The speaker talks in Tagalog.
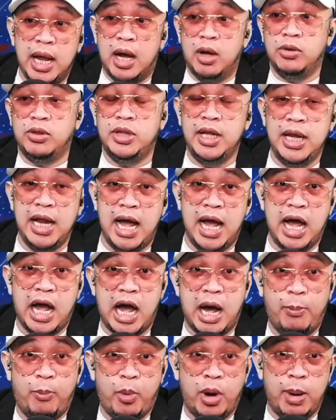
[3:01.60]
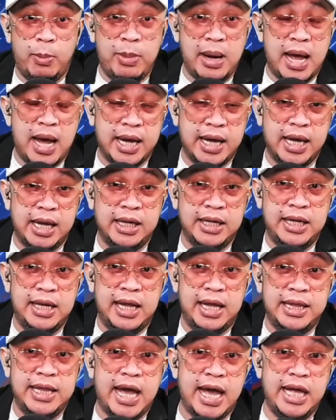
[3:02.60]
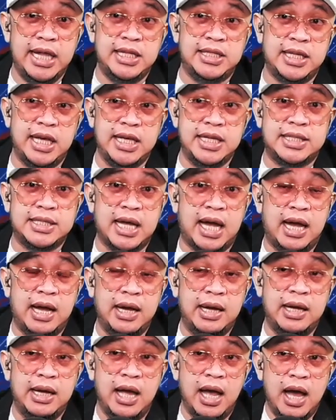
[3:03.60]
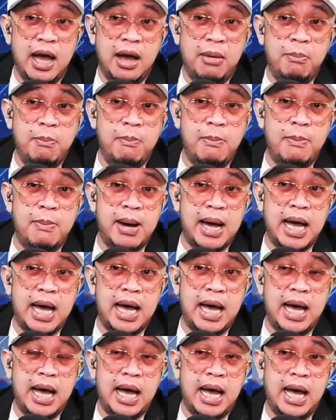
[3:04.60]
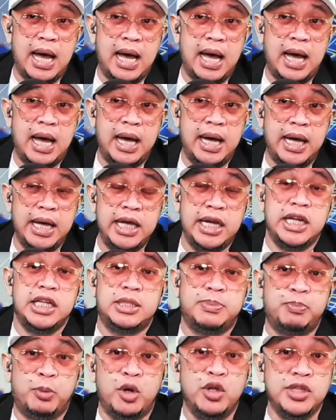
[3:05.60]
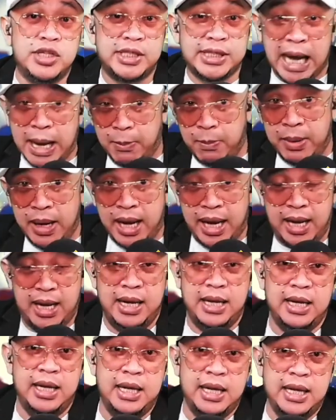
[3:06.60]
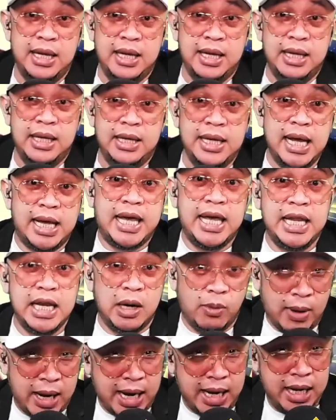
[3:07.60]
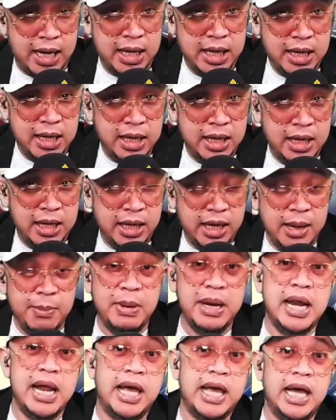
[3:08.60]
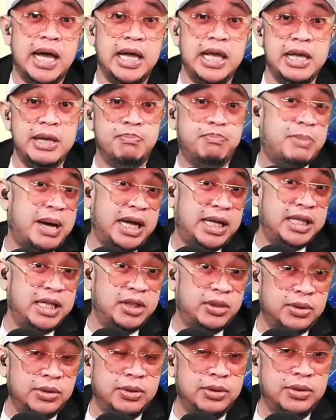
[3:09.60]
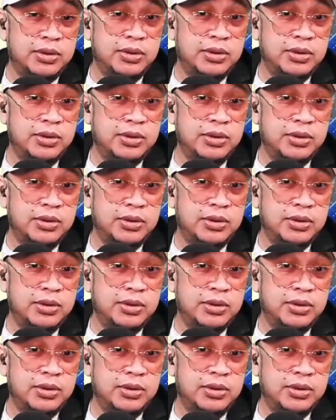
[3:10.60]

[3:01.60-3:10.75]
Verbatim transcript: out nila ang kapwa vlogger nila dahil sa isang ma irresponsable na ginawa, eh malaki ang impact nito.